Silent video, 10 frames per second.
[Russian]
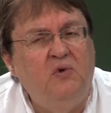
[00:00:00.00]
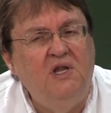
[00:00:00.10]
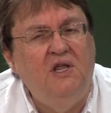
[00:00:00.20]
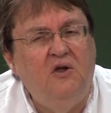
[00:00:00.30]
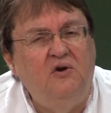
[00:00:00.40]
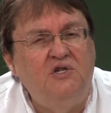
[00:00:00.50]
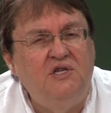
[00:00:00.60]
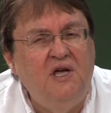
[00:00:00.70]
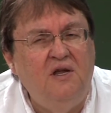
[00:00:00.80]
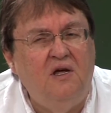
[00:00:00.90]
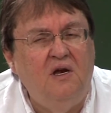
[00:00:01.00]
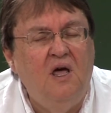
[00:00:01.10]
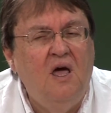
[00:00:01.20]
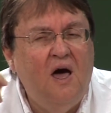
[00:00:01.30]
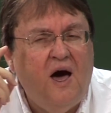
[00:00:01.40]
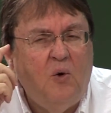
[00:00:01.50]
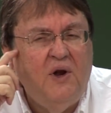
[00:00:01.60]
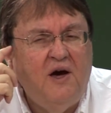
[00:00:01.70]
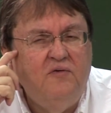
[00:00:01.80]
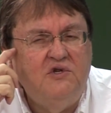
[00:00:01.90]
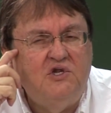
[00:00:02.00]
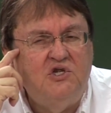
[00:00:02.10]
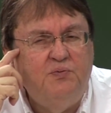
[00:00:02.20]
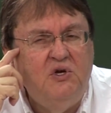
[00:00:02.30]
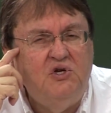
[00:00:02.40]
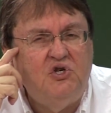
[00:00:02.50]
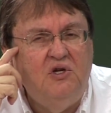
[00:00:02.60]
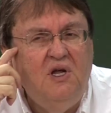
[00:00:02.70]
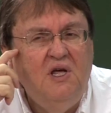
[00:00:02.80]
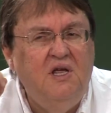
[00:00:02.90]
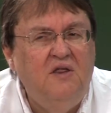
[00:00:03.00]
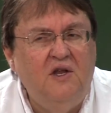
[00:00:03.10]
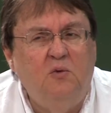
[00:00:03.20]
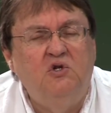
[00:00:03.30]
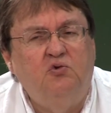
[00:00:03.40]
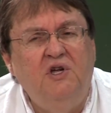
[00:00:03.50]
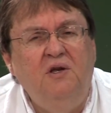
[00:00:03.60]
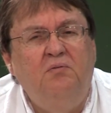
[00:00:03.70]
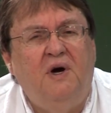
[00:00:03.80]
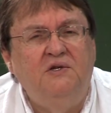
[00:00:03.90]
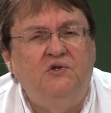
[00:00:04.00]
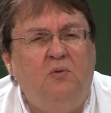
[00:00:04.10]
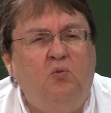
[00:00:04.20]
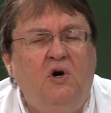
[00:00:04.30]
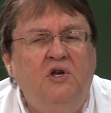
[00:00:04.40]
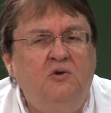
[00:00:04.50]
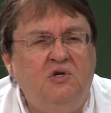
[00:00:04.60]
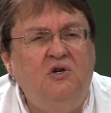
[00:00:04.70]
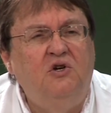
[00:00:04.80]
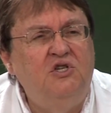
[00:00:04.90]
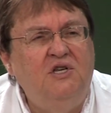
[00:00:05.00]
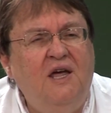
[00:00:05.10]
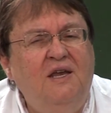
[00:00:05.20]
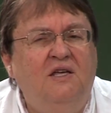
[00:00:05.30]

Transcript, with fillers: вот тот или иной текст написал Бог, если бы я его до конца понимал.